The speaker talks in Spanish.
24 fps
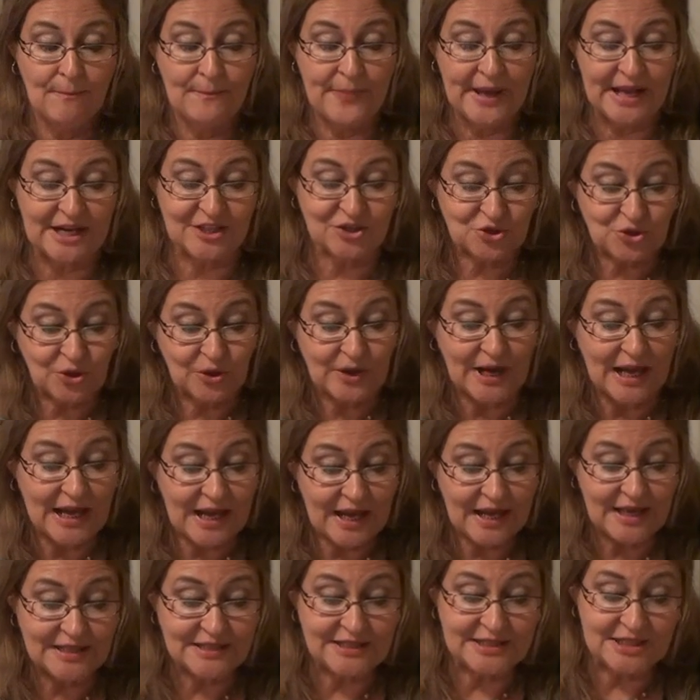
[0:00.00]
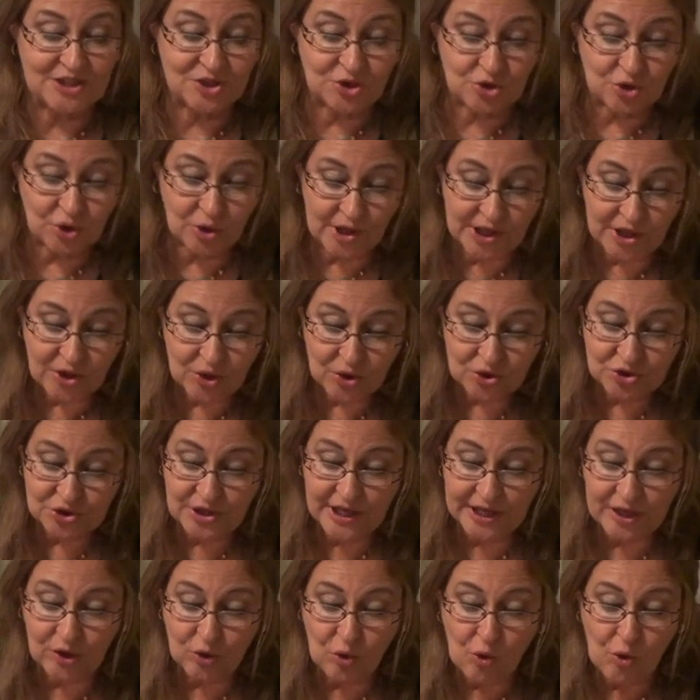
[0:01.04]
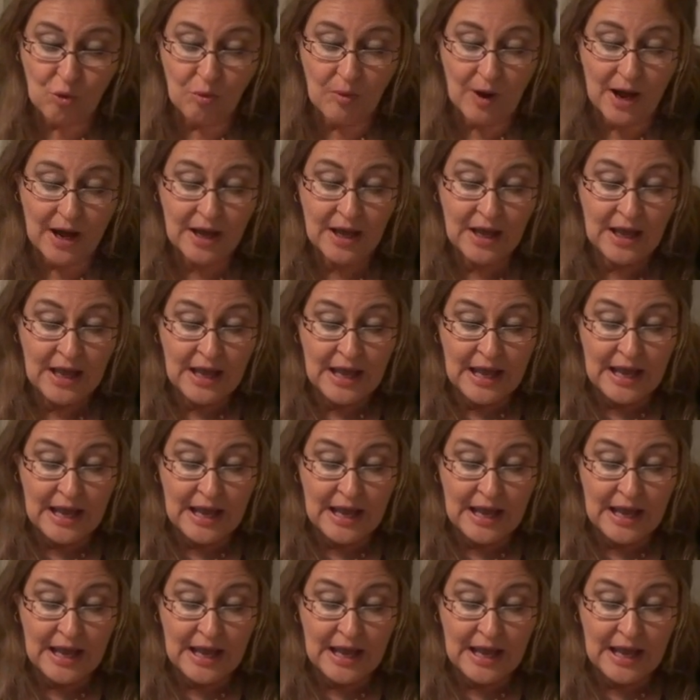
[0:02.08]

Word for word: Personajes históricos de Cuba